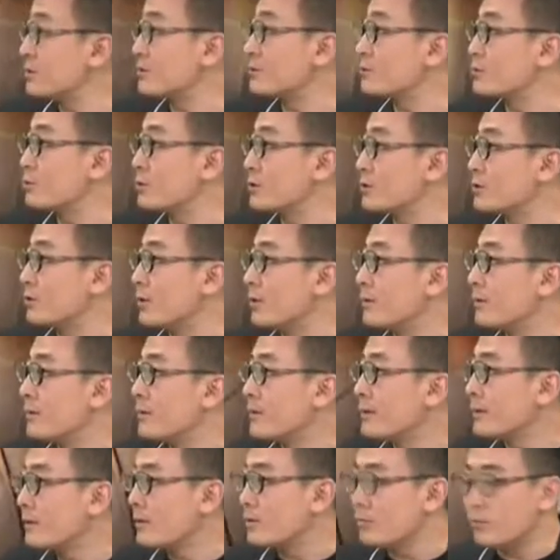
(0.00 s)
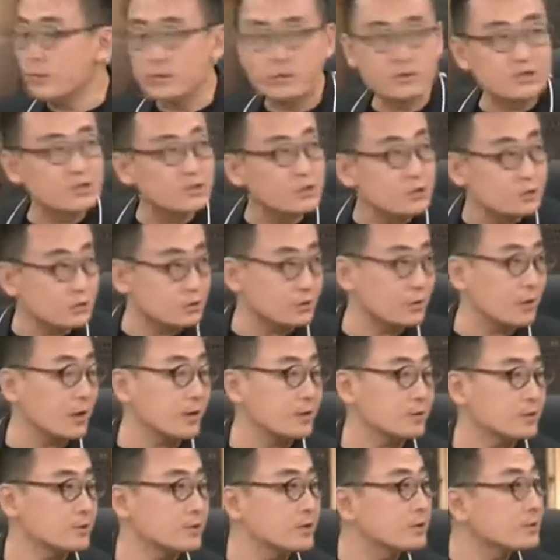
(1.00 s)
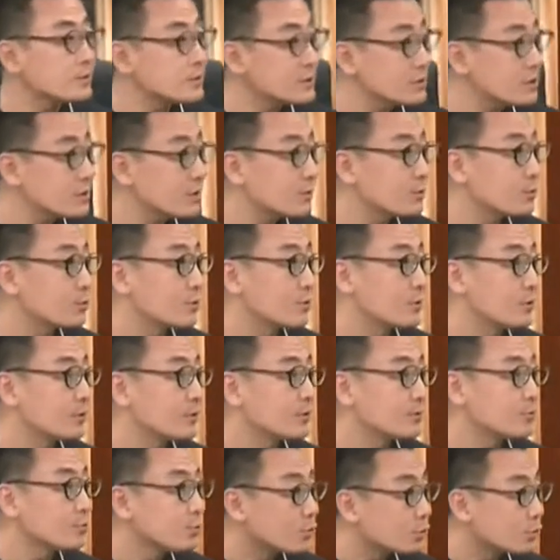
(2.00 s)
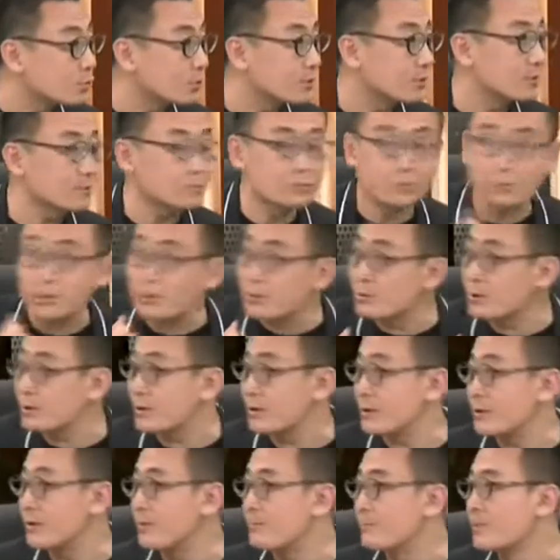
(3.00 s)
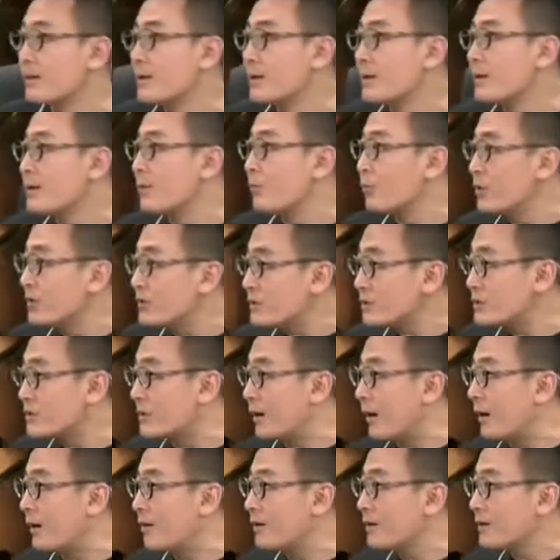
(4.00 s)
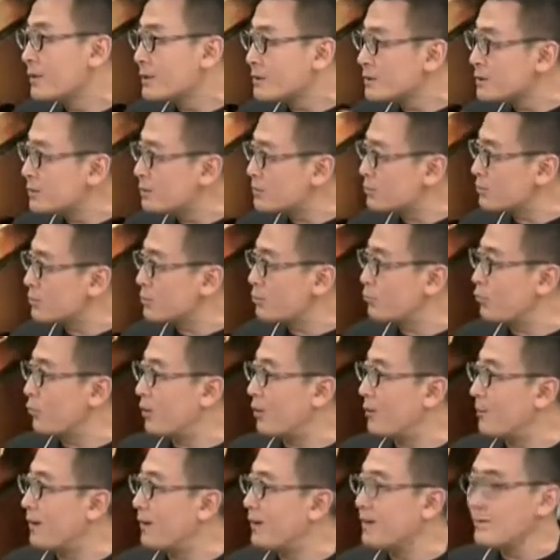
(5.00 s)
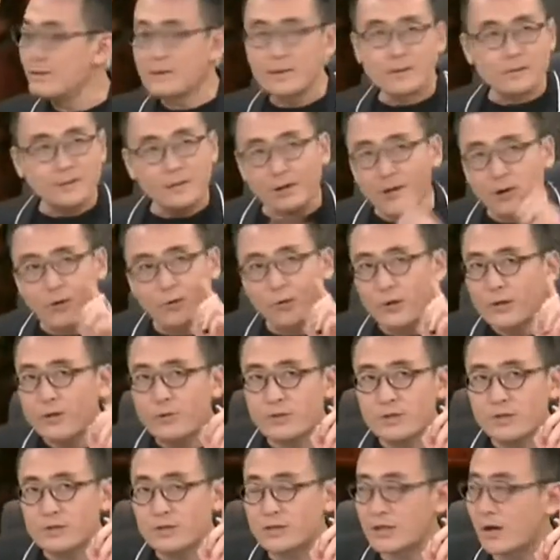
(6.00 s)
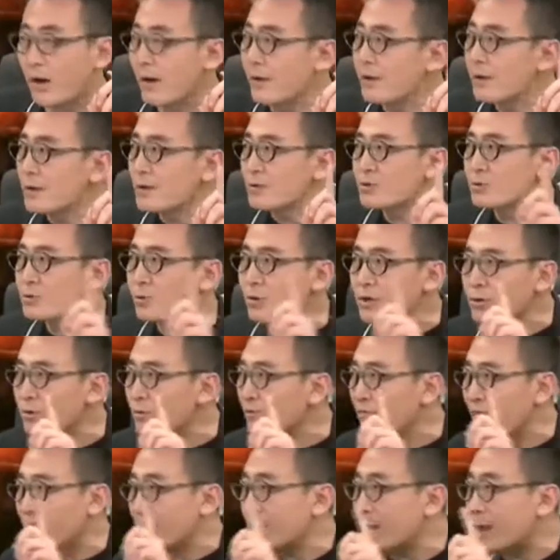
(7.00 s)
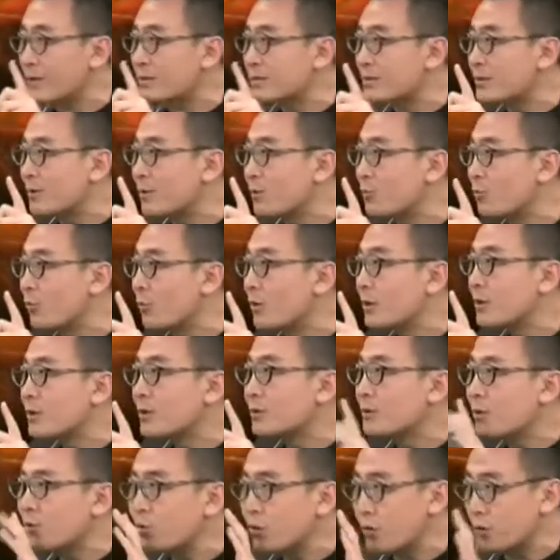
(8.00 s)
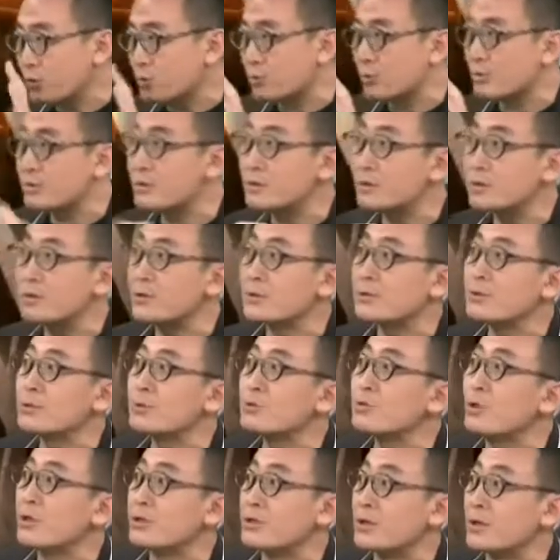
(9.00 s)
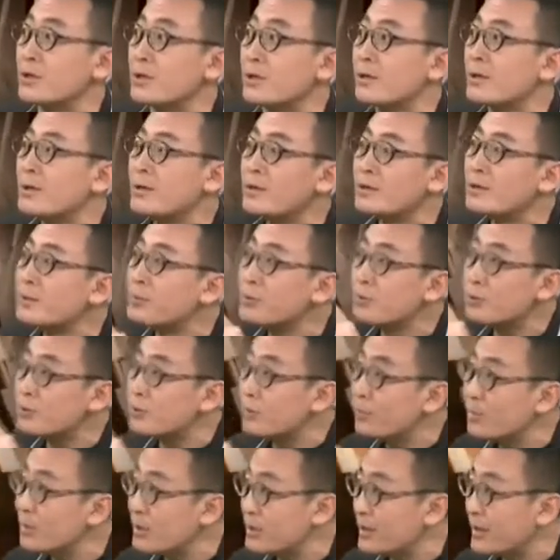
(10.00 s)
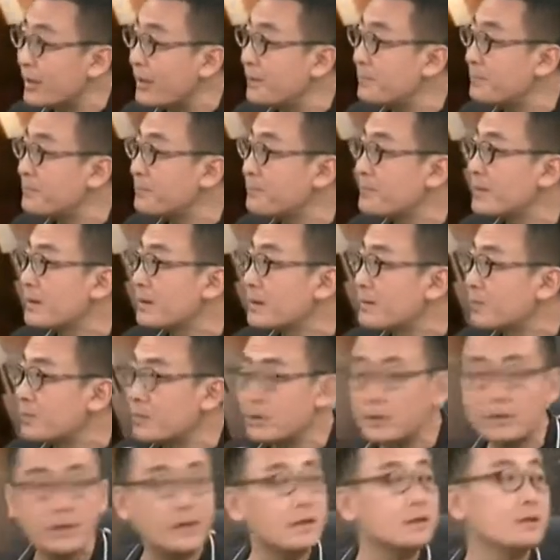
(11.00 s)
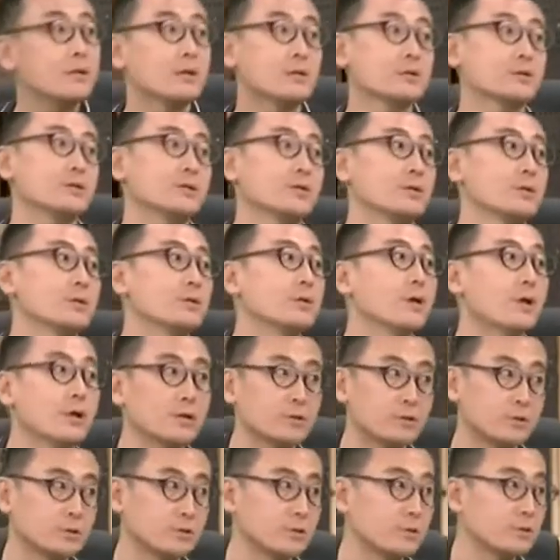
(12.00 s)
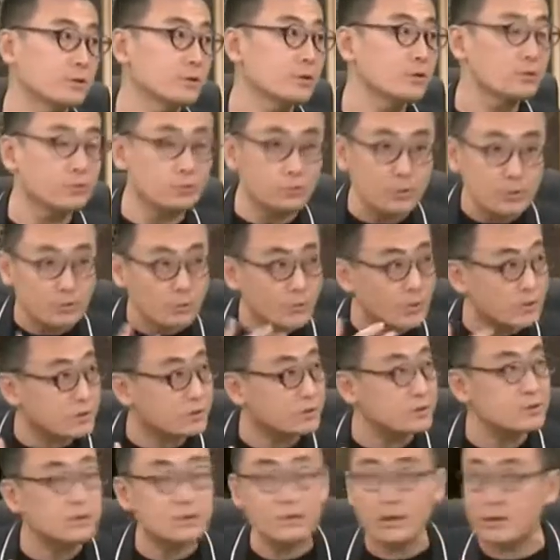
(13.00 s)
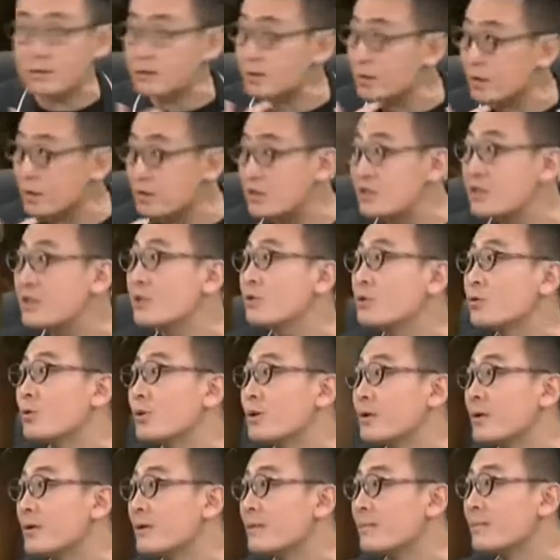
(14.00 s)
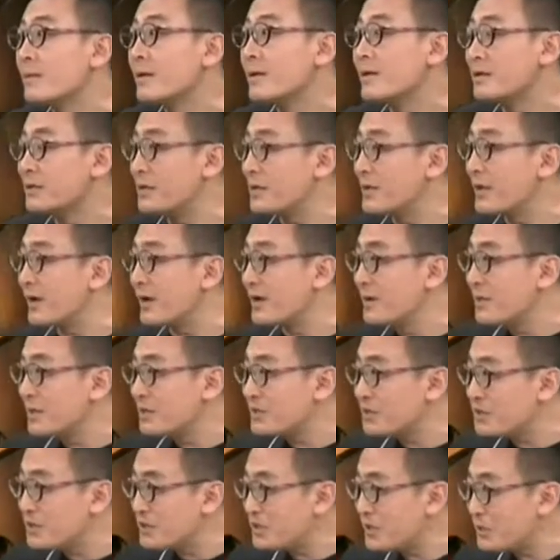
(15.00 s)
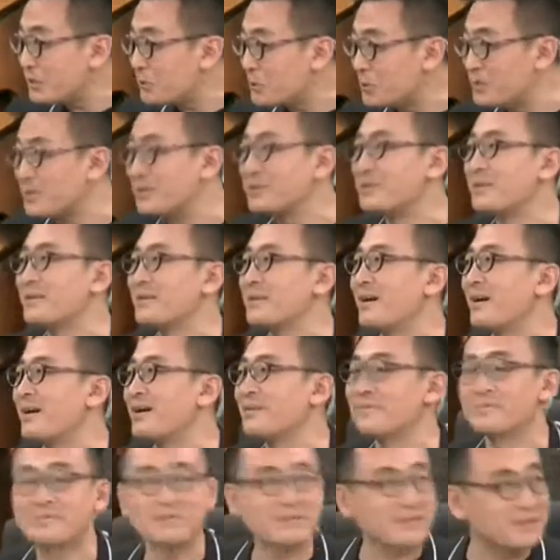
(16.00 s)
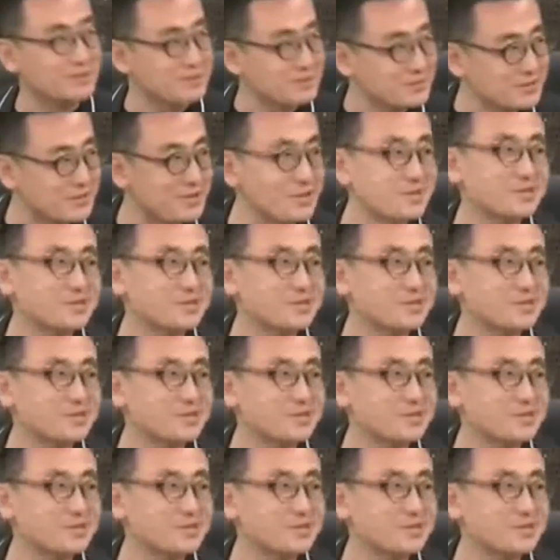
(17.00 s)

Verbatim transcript: 情脆弱。我其实啊是一个怯懦的、懦弱的、脆弱的人。我一想，这不就是我吗？然后我又一想，所有伟大的人物都要说自己是弱者的。你比如说莫言，莫言也是啊，就说说说我实际啊是很怯懦的。你看，怯懦的人呢，他是